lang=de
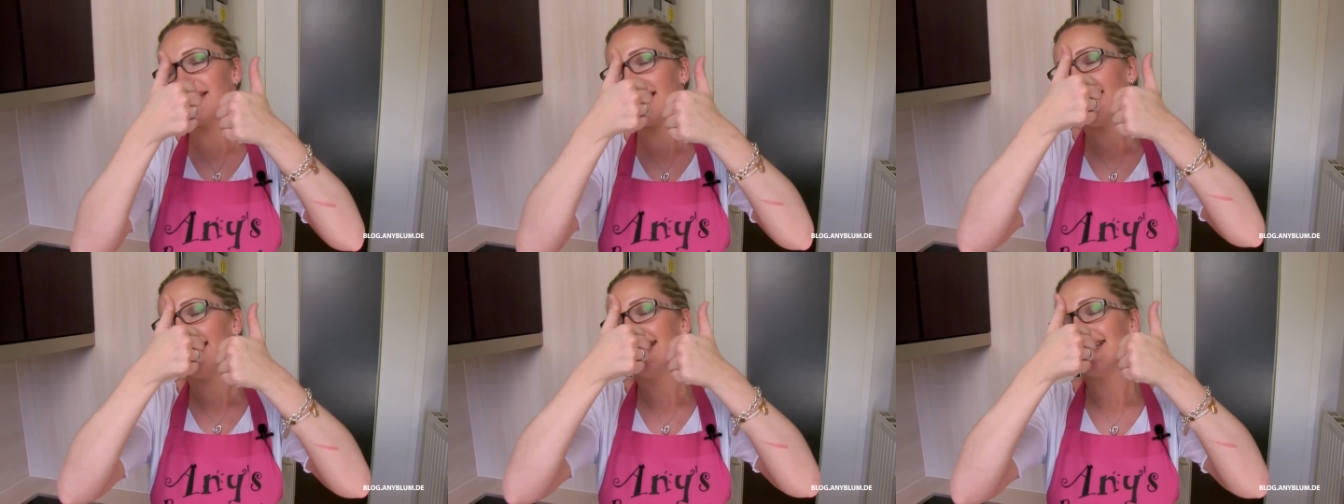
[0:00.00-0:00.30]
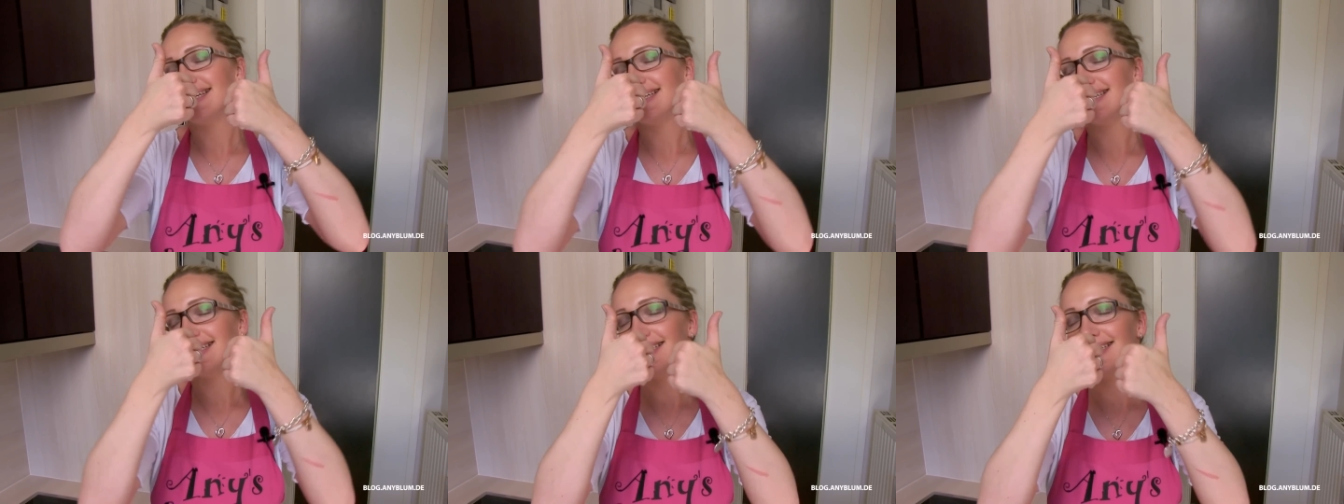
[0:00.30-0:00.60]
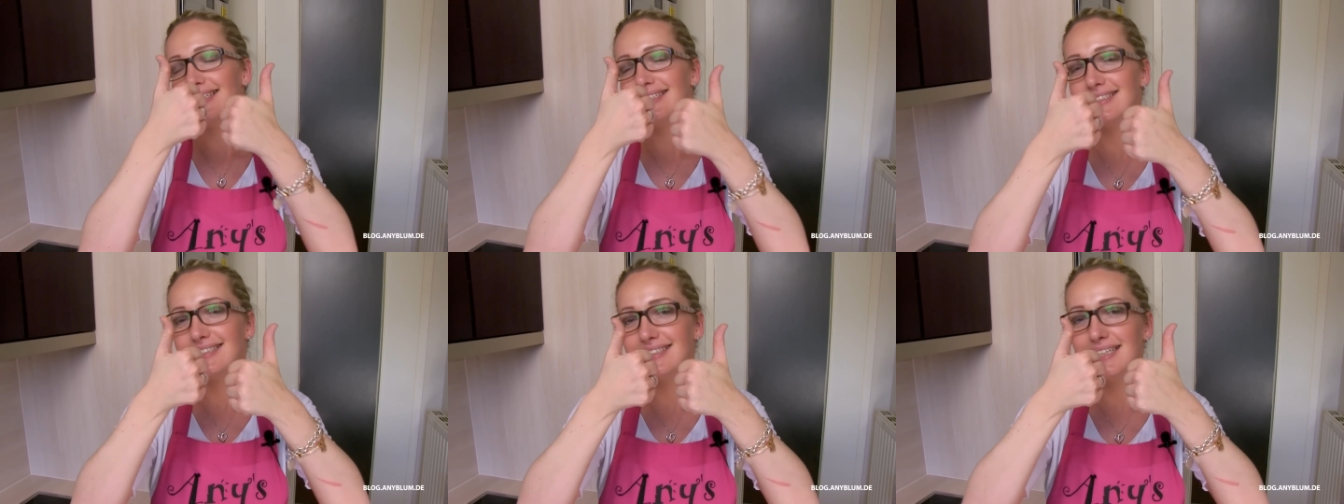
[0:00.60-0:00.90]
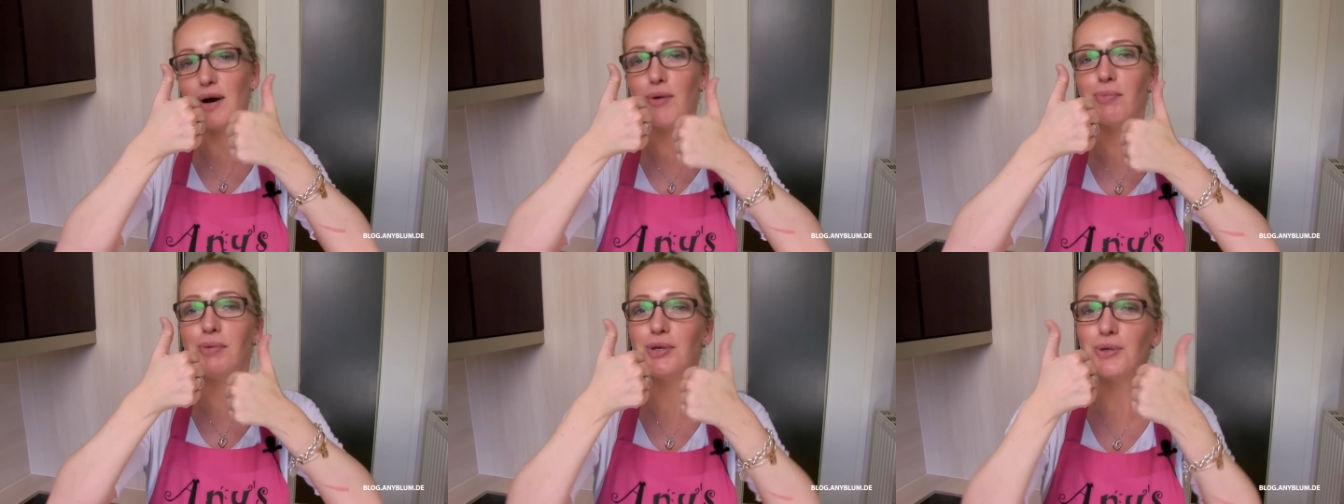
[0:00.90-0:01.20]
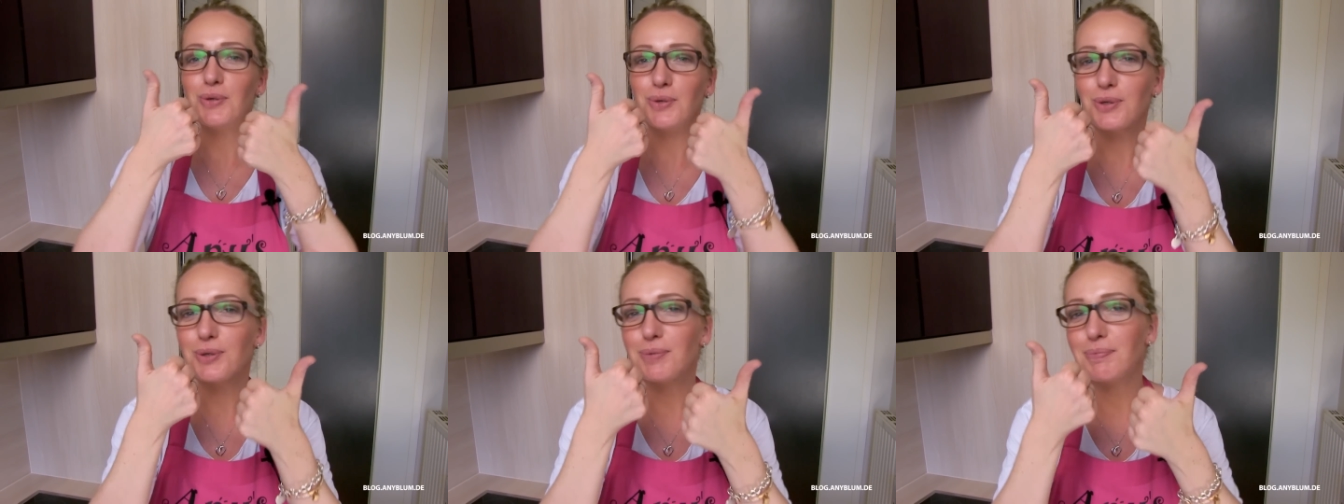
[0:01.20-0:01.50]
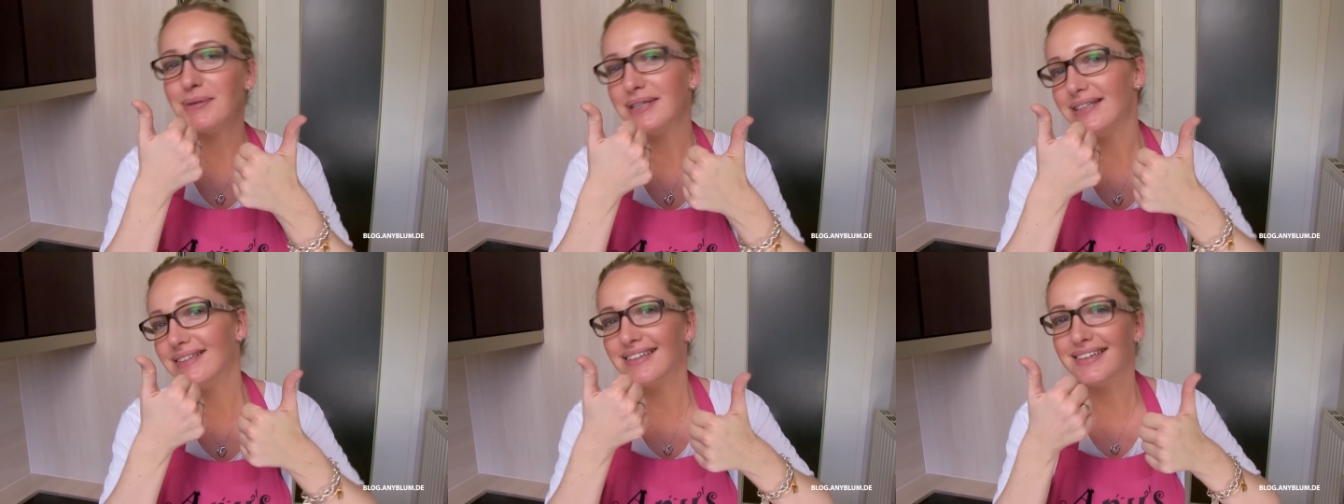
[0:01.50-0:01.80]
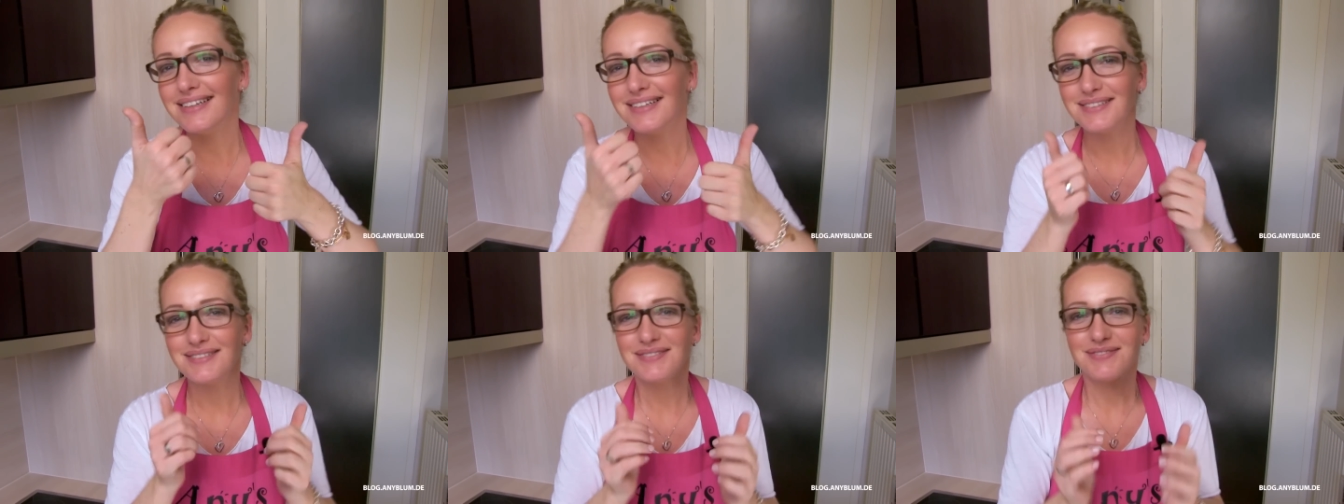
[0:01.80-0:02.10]
eine Daumen hoch
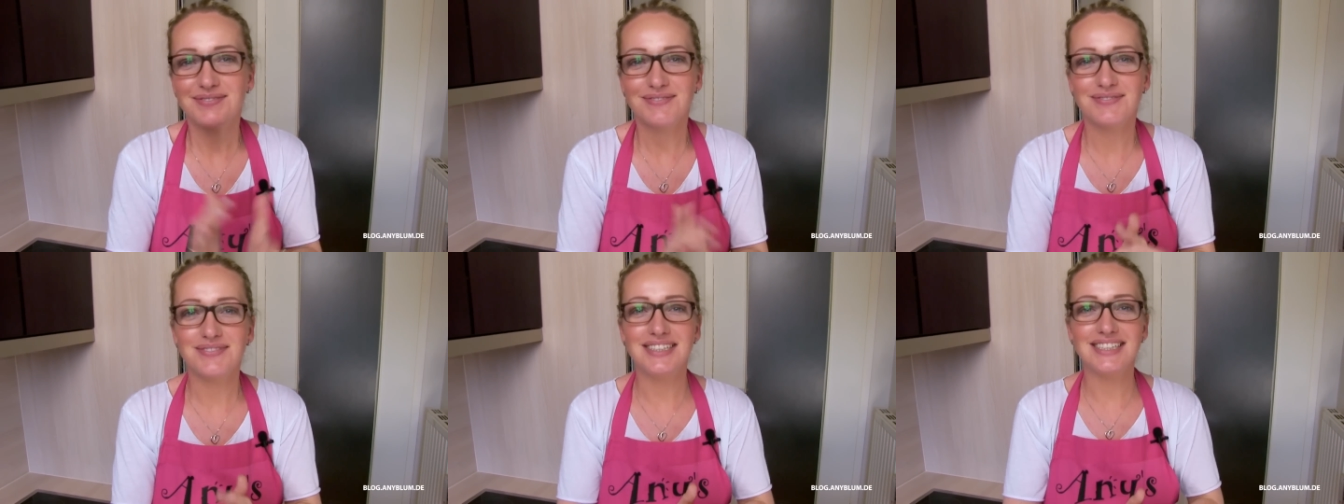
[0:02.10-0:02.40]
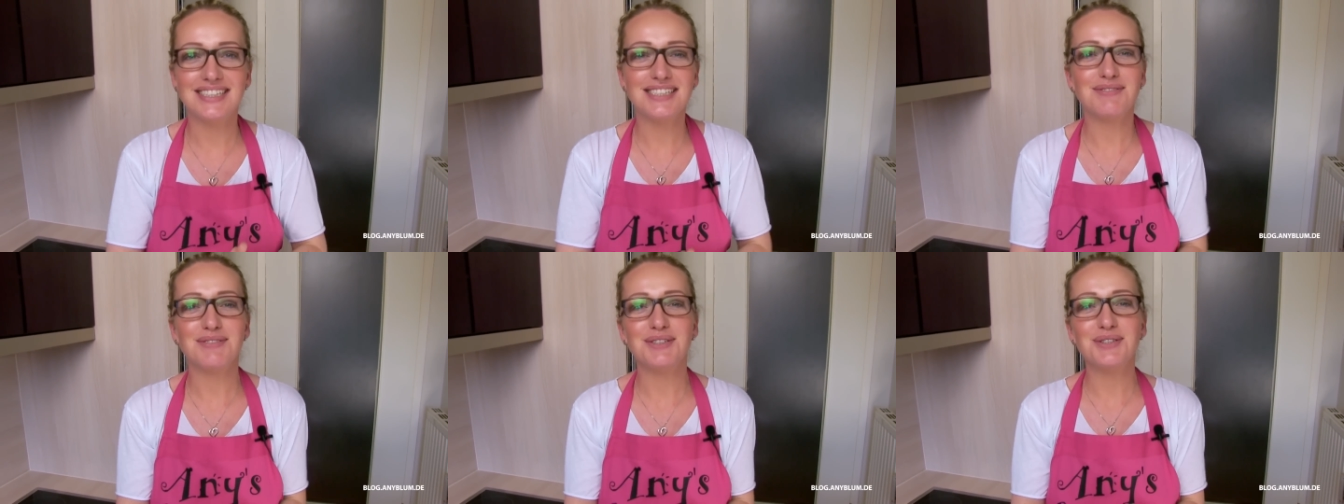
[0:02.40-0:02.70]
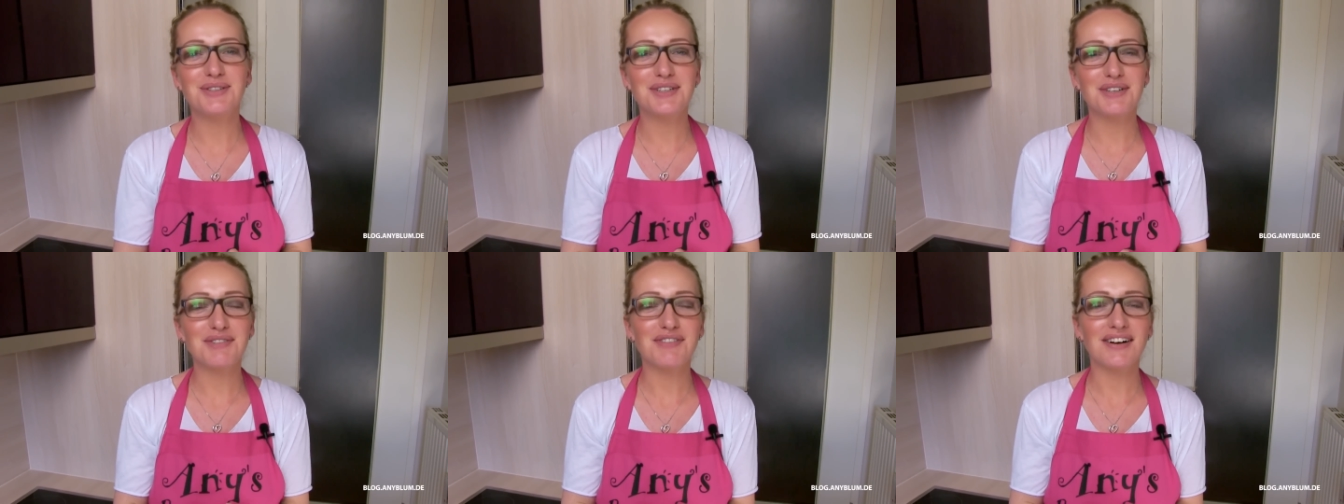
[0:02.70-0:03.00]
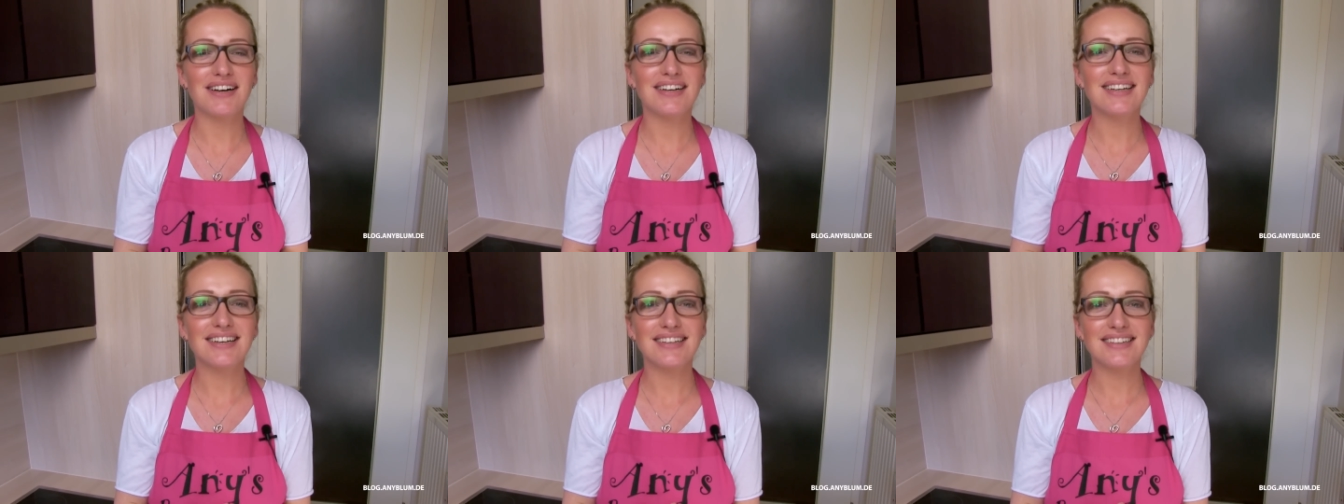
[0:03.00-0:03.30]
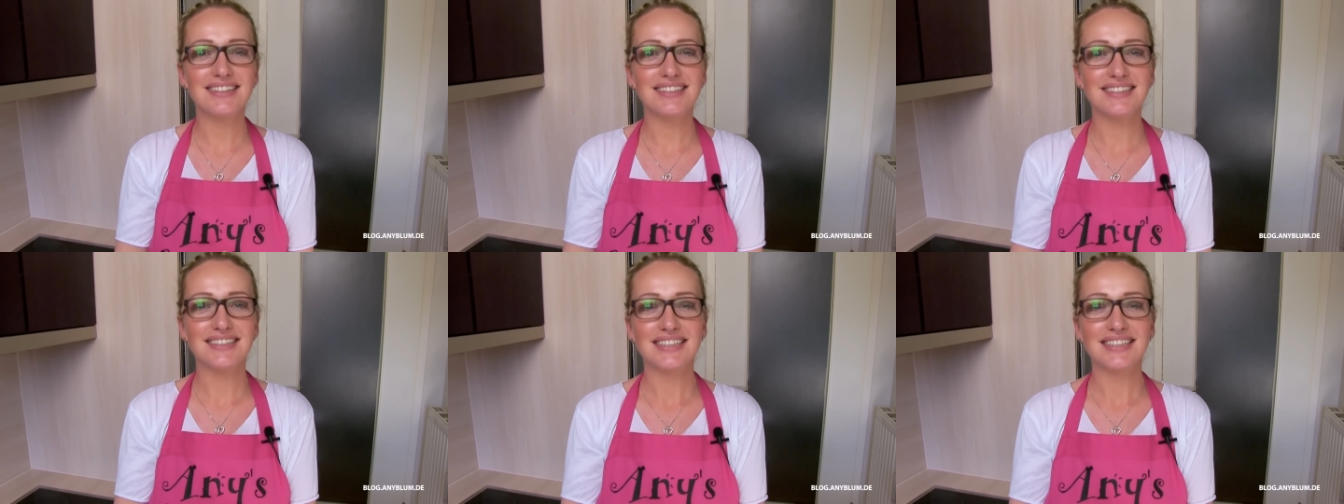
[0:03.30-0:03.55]
bitte, wenn das Video gefallen hat.